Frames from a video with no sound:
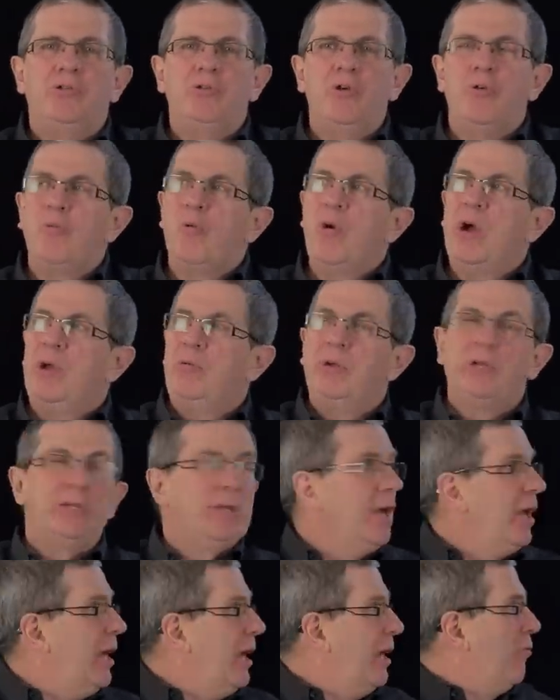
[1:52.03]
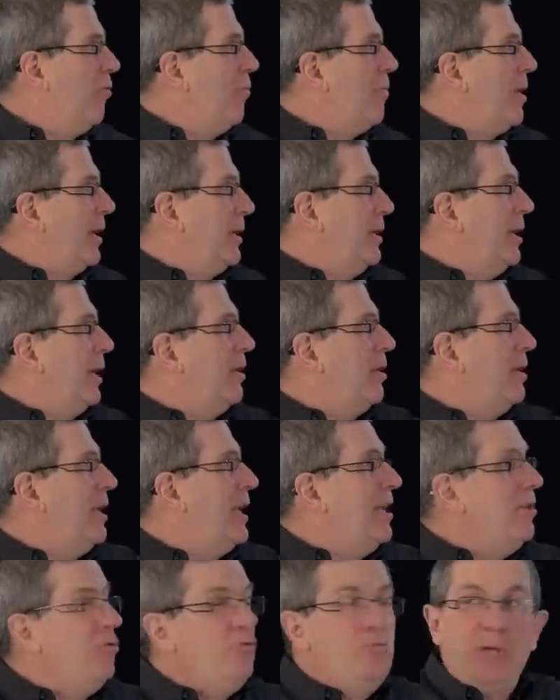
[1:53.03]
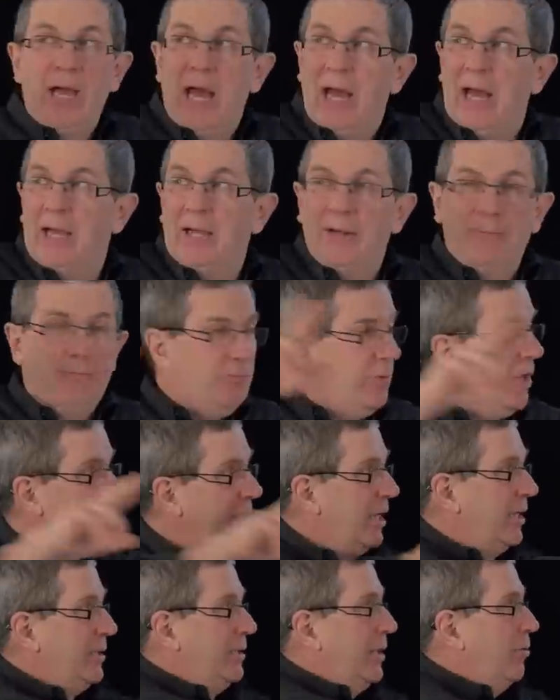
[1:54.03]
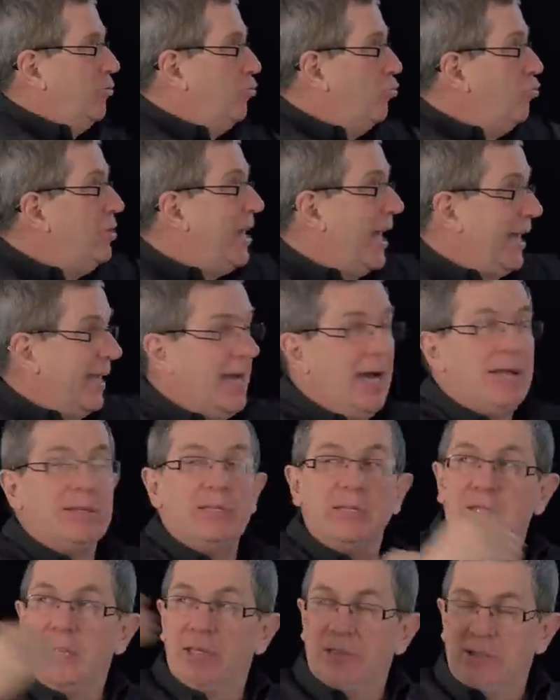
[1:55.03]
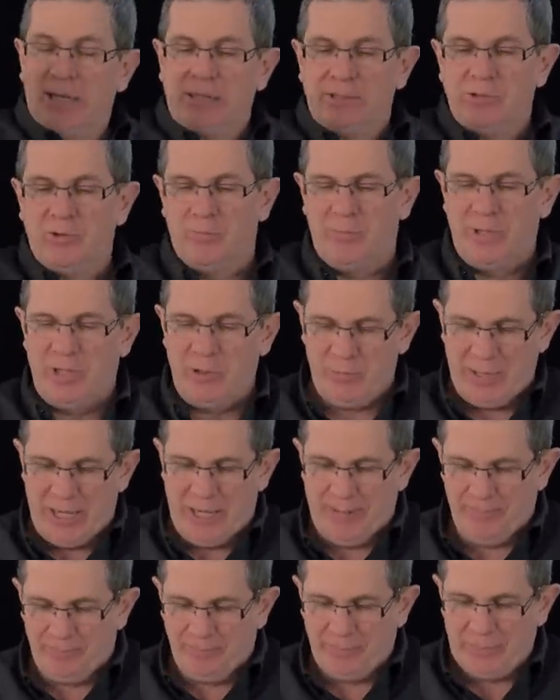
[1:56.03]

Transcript: 2.8. Il faut marquer que la lumière est en ou la carte est en direction de ma lumière.